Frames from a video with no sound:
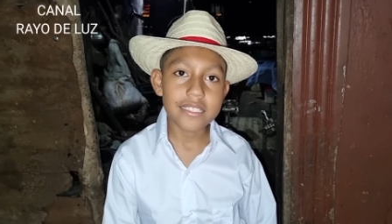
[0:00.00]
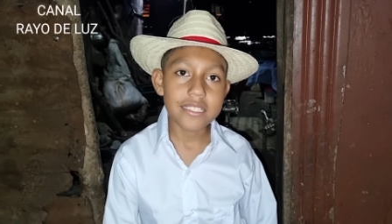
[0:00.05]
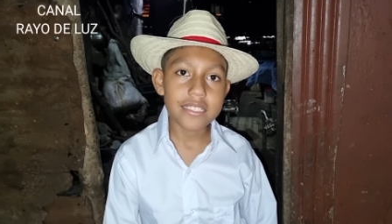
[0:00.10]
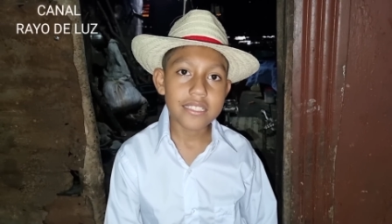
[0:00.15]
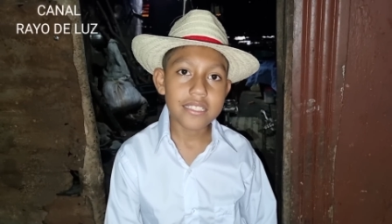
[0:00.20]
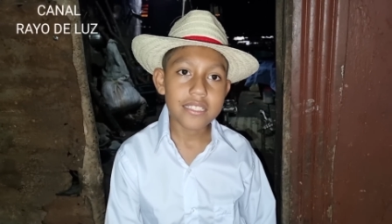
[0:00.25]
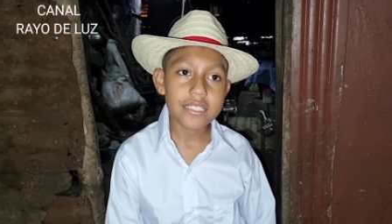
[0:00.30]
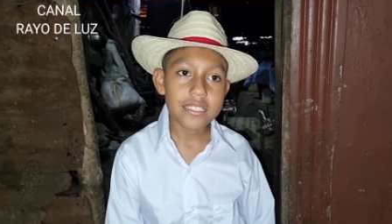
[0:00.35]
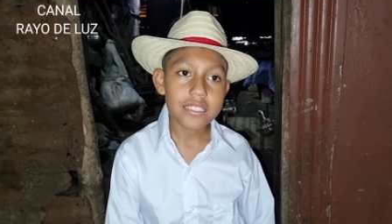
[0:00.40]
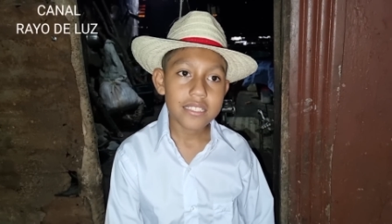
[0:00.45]
Muy
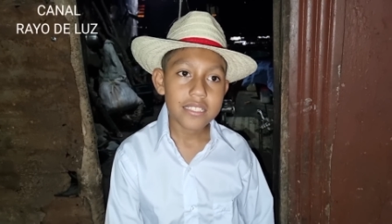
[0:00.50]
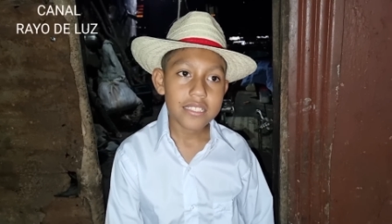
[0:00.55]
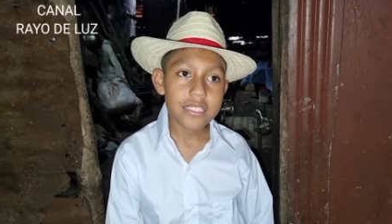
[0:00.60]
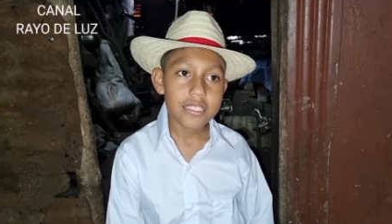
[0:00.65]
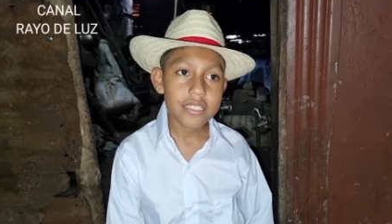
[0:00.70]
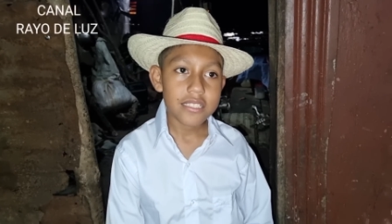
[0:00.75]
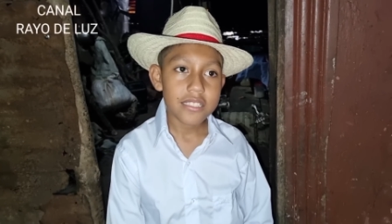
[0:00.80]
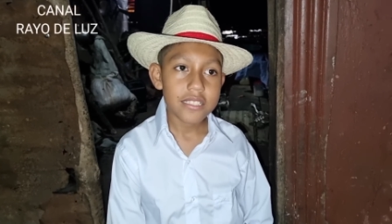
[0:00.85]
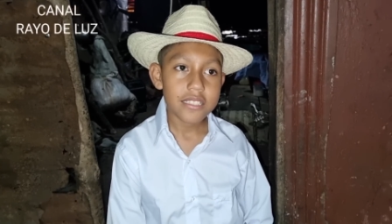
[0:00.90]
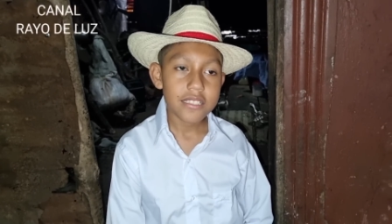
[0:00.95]
bien, José
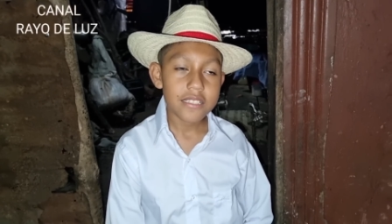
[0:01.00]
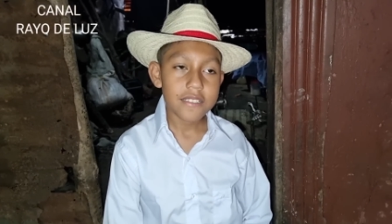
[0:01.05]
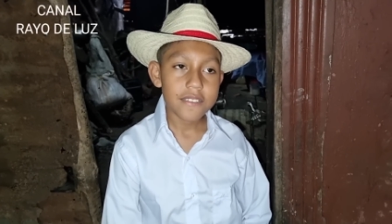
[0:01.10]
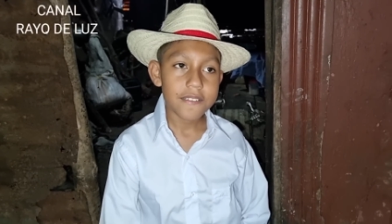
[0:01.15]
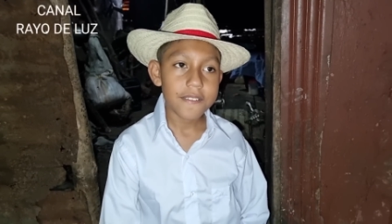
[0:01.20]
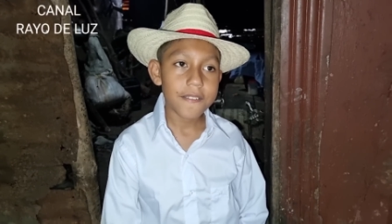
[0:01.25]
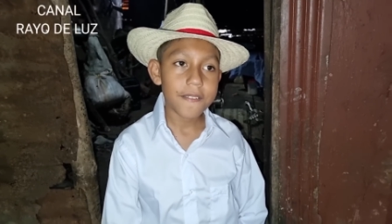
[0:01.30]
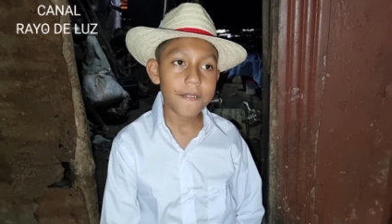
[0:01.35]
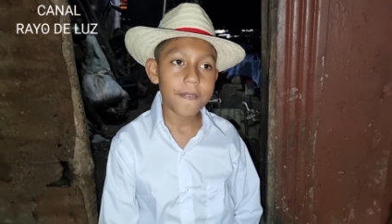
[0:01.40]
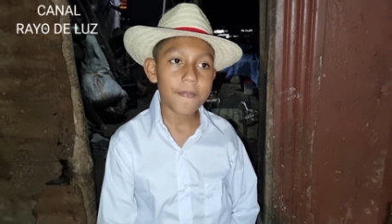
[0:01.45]
David.
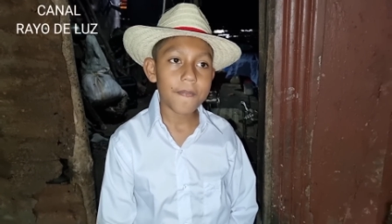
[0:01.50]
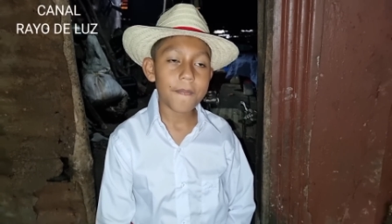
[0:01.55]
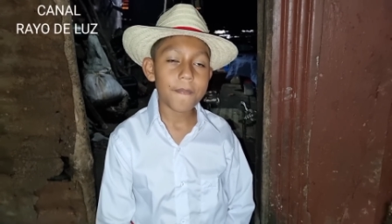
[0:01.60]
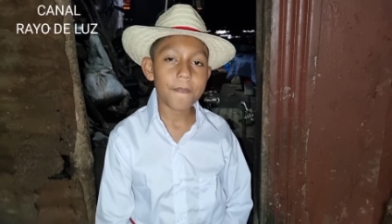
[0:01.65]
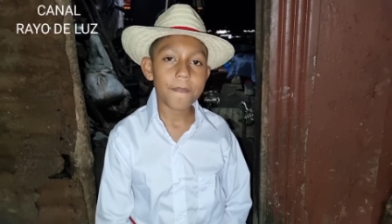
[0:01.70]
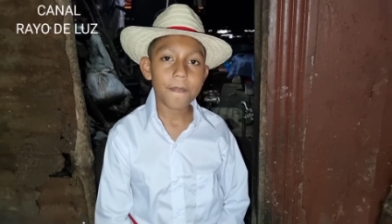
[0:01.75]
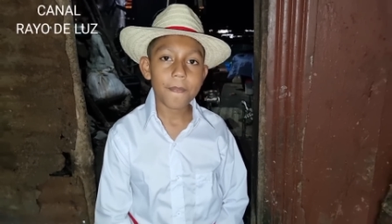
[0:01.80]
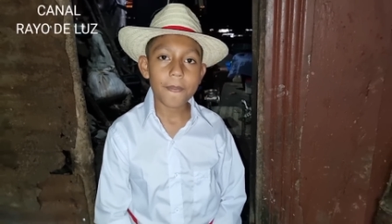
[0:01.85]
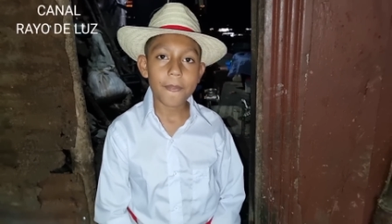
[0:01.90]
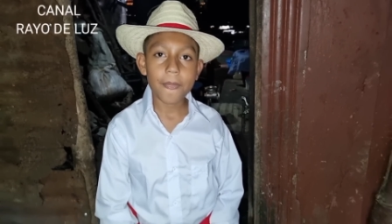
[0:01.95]

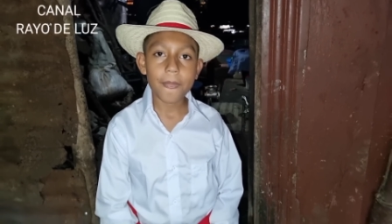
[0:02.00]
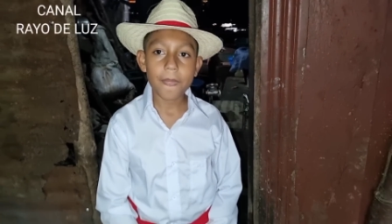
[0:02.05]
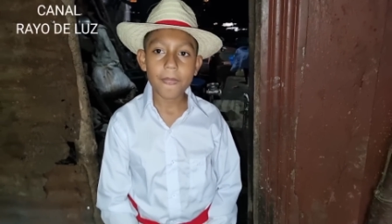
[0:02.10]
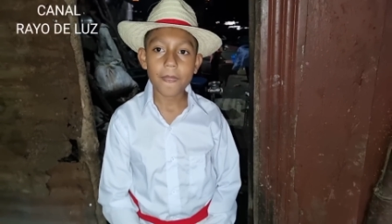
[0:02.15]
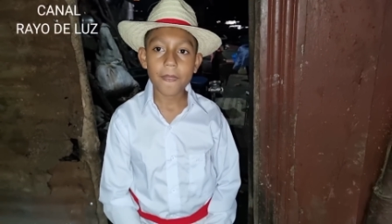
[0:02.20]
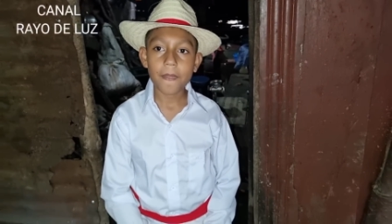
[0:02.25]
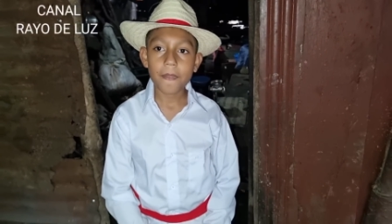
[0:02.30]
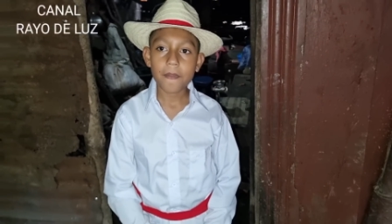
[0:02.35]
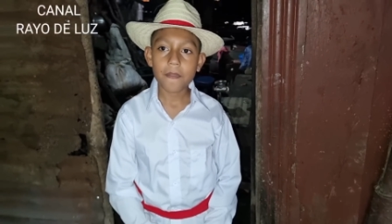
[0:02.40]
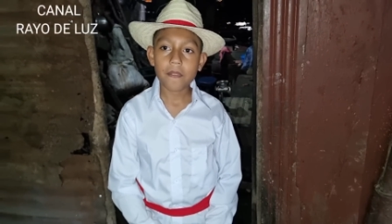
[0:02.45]

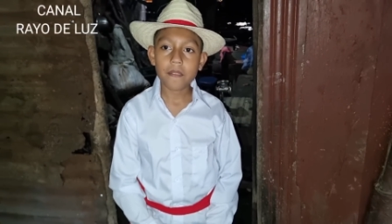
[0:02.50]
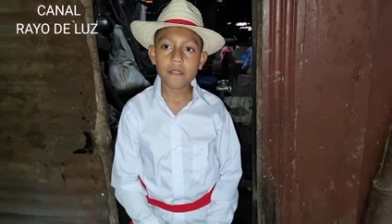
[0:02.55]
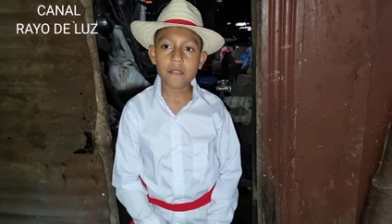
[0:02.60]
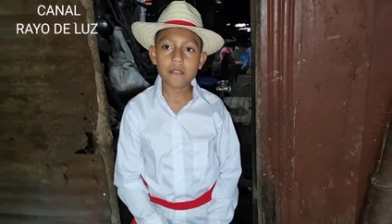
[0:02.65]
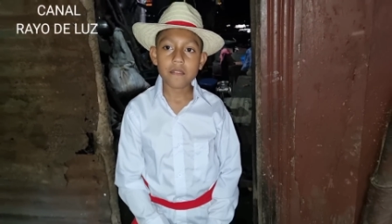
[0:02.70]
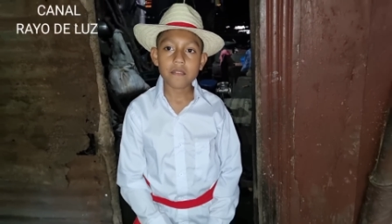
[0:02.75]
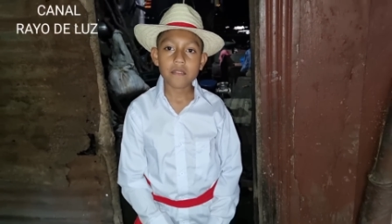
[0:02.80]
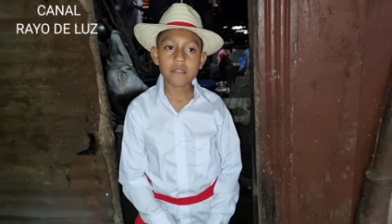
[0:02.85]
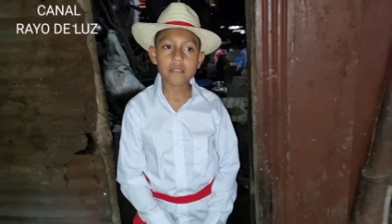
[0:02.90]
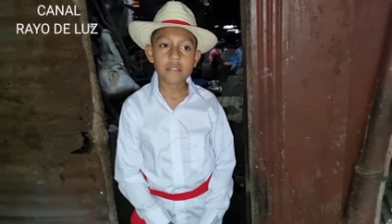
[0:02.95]
Ahí están
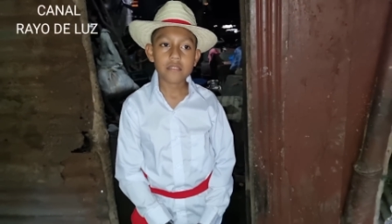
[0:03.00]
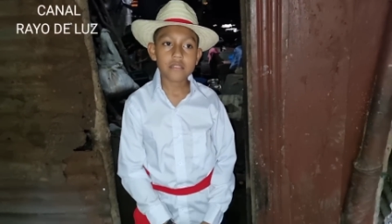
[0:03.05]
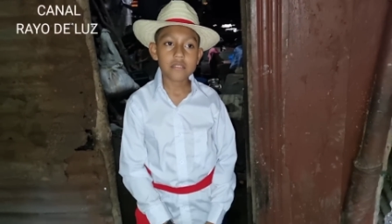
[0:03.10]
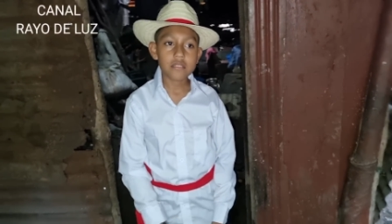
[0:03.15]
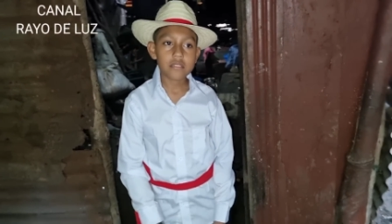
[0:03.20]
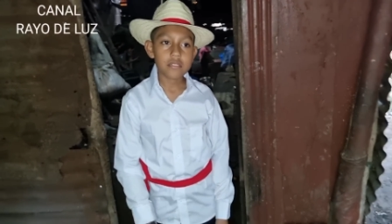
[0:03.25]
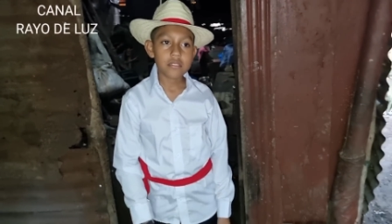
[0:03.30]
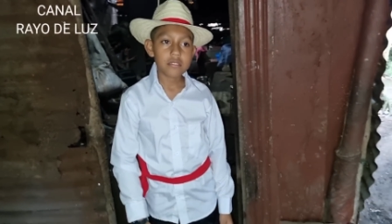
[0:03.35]
todos, José David.